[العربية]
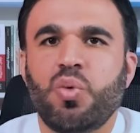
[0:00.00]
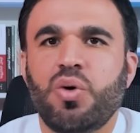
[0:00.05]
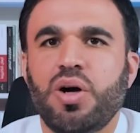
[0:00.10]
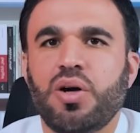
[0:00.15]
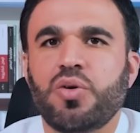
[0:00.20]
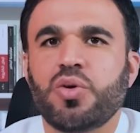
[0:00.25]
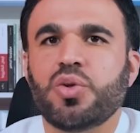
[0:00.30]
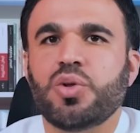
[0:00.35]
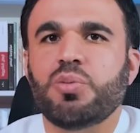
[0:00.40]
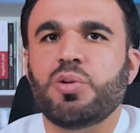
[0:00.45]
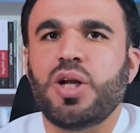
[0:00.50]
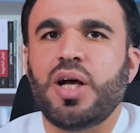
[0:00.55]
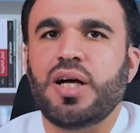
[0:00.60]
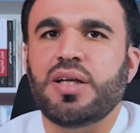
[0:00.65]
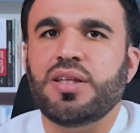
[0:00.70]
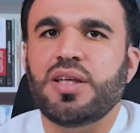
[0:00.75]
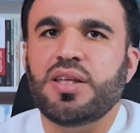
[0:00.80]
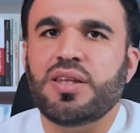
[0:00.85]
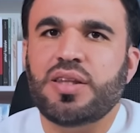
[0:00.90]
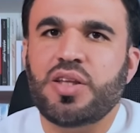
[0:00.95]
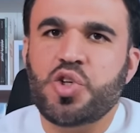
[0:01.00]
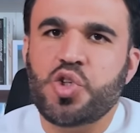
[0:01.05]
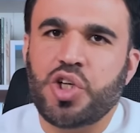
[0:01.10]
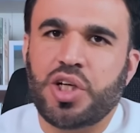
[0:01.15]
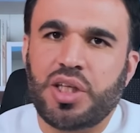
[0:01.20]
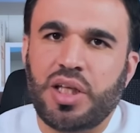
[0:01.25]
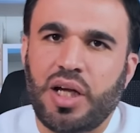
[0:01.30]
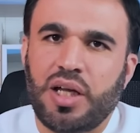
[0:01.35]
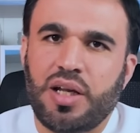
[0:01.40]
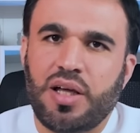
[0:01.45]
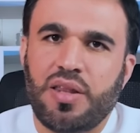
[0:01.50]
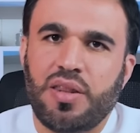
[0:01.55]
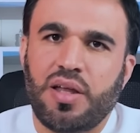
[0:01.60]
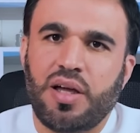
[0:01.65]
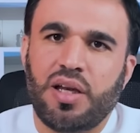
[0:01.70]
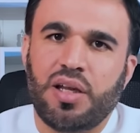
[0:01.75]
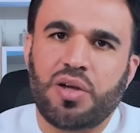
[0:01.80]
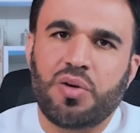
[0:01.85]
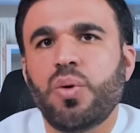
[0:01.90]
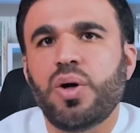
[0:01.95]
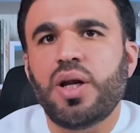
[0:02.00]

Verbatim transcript: وكتب الحديث تشهد على ذلك